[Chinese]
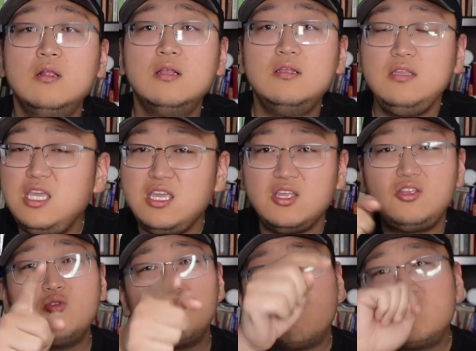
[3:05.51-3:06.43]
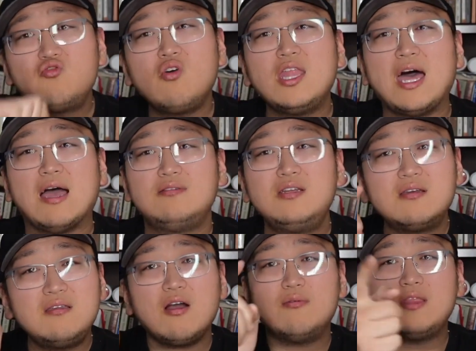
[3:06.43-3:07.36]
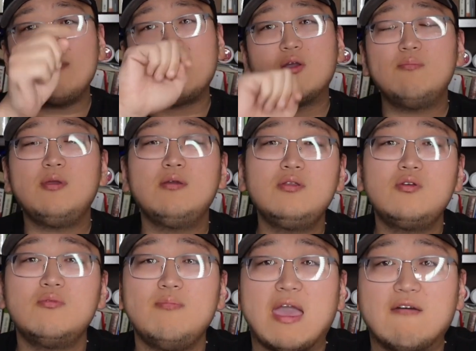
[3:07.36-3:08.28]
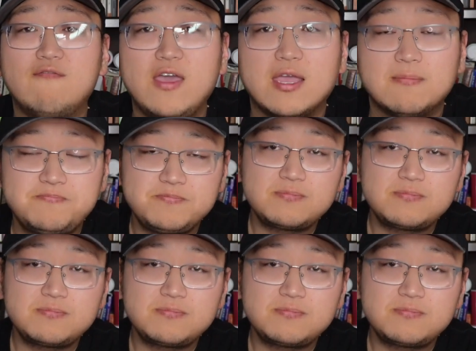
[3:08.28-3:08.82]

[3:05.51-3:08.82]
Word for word: 你就胡说的，这个药在美国明明就是免费。